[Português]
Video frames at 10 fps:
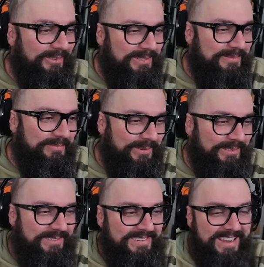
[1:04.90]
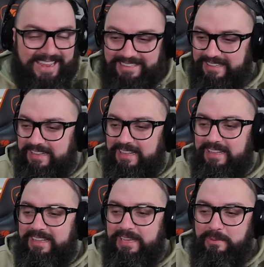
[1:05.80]
de imposto de renda.
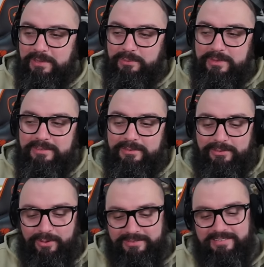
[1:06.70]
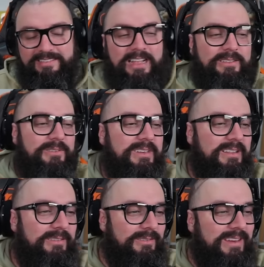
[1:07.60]
Enquanto isso, nos Estados
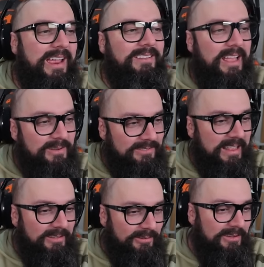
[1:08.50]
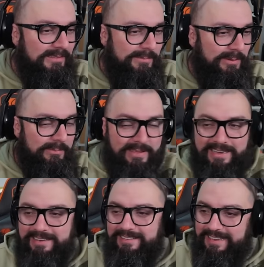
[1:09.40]
Unidos, o que, que tem nos Estados Unidos, Bruno
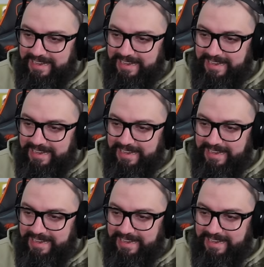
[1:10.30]
Perim? O que,